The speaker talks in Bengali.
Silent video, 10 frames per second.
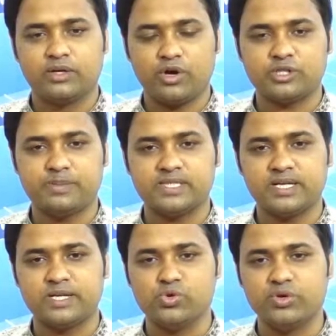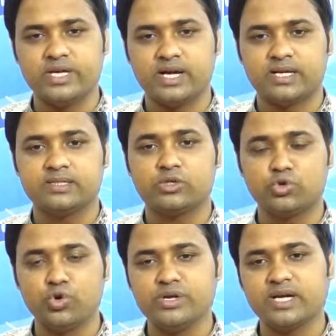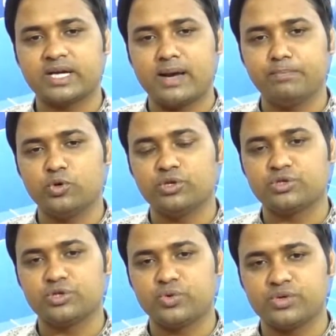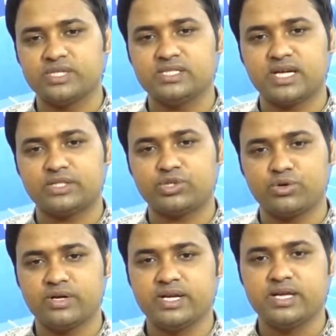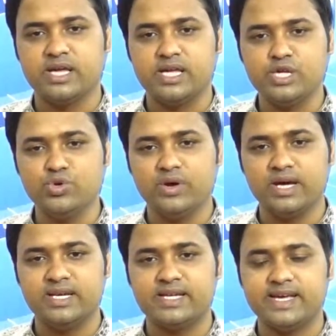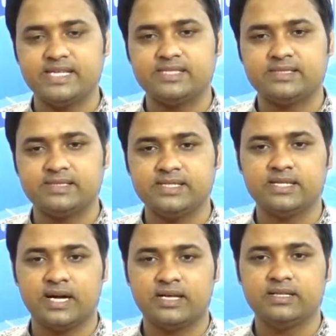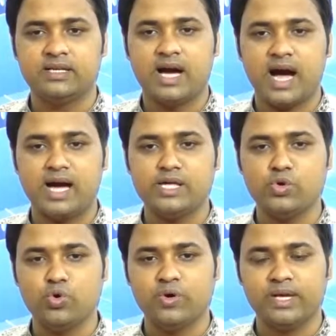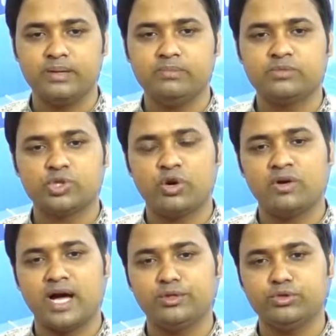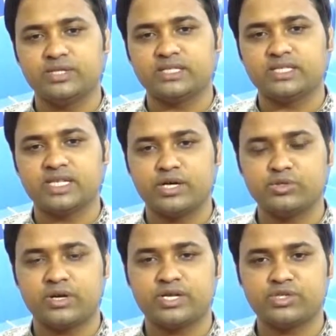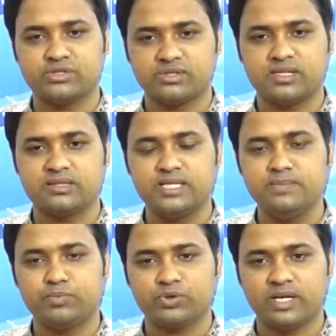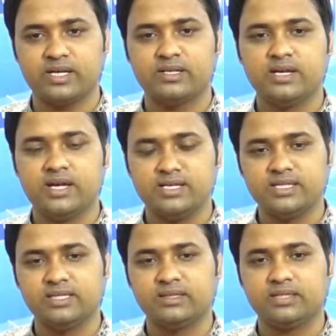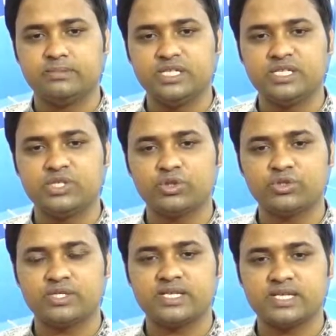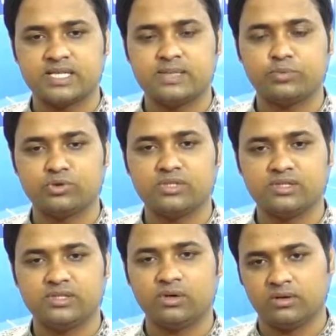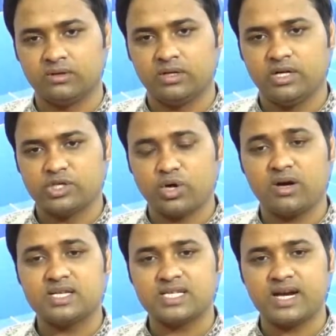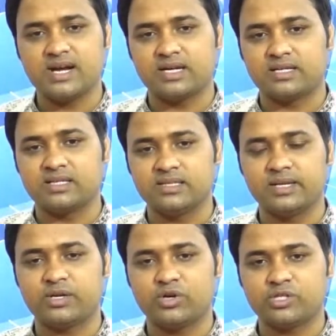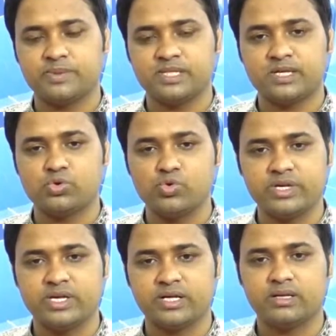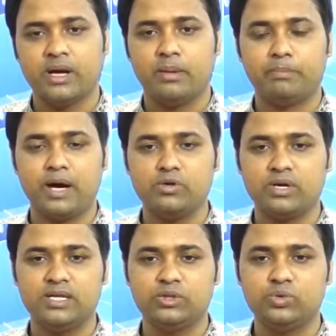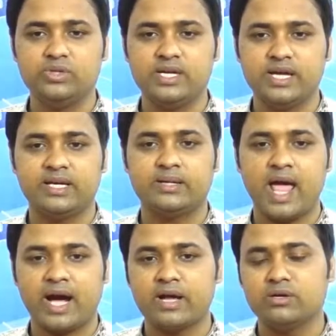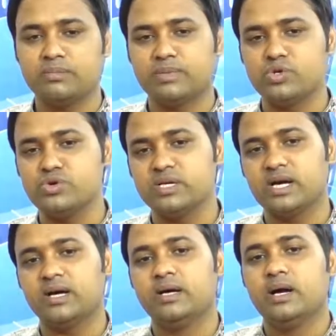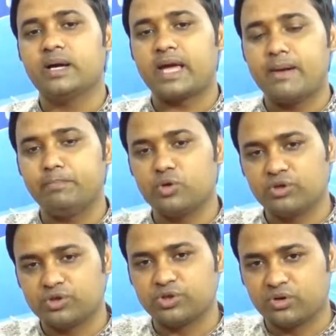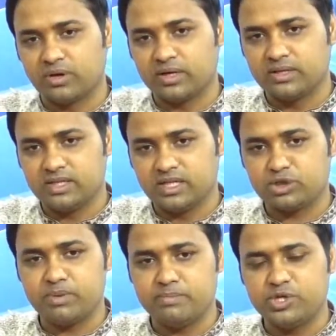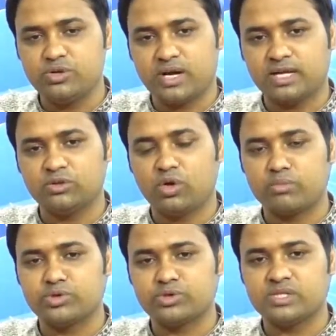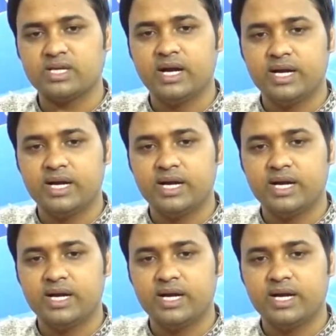কক্সবাজারের উখিয়ার রোহিঙ্গা ক্যাম্প পরিদর্শন করেছেন জাতিসংঘের ইউএনএইচসিআর আইওএম সহ আন্তর্জাতিক সাহায্যকারী সংস্থার তিন প্রধানের নেতৃত্বে বিশটি সদস্যের একটি প্রতিনিধি দল সকাল সাড়ে আটটার দিকে কক্সবাজারের উখিয়ার বালুখালী দুই এর এগারো নম্বর রোহিঙ্গা ক্যাম্প পরিদর্শন করেন এ সময় বিশ্ব খাদ্য কর্মসূচি